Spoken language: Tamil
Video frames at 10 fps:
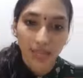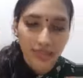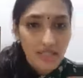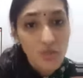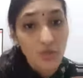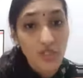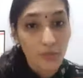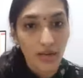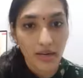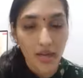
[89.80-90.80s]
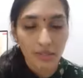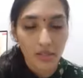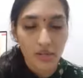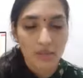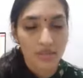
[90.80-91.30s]
என்ன ஸ்விட்ச் பண்ணலாம்
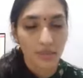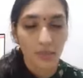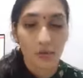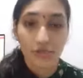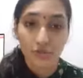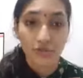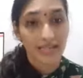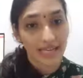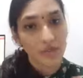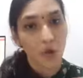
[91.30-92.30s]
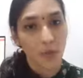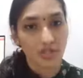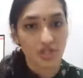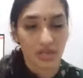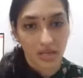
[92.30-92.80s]
அப்படின்னு யோசிக்கும் போது இது ஒரு ரைட்
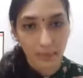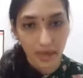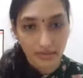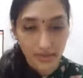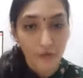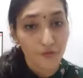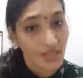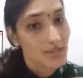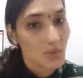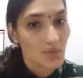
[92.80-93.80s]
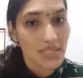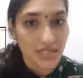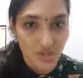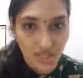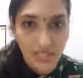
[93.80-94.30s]
ஆப்ஷனாக நான் பார்க்குறேன் என் ஃப்ரெண்ட்ஸ்க்கும்
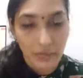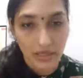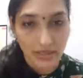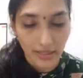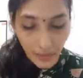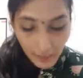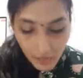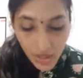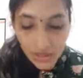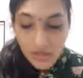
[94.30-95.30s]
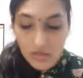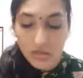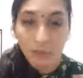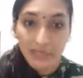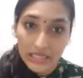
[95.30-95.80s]
நான் சஜஸ்ட் பண்ணியிருக்கேன்
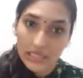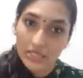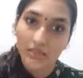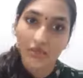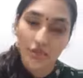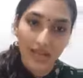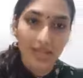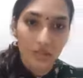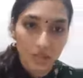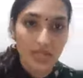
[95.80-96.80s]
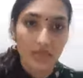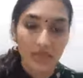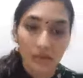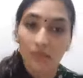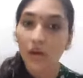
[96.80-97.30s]
ஸோ ப்ளீஸ் ட்ரை
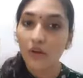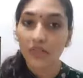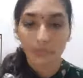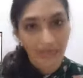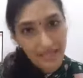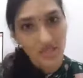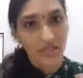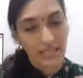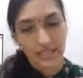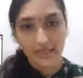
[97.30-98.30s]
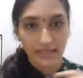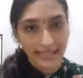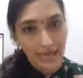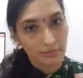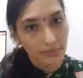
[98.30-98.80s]
யூஸிங் தெம் அவங்க பேஜை கீழே
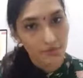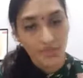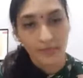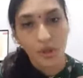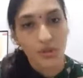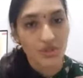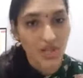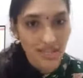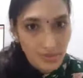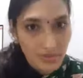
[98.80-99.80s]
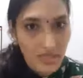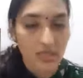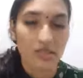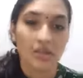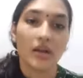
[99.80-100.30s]
நான் டேக் பண்ணுறேன் அவங்க
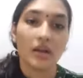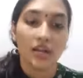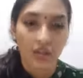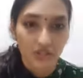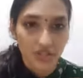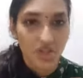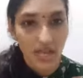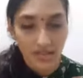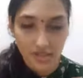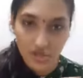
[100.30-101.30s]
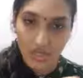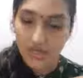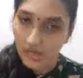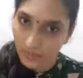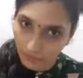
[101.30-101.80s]
டிரான்ஸ்பரண்ட் கவர் சேலஞ்ச் அந்த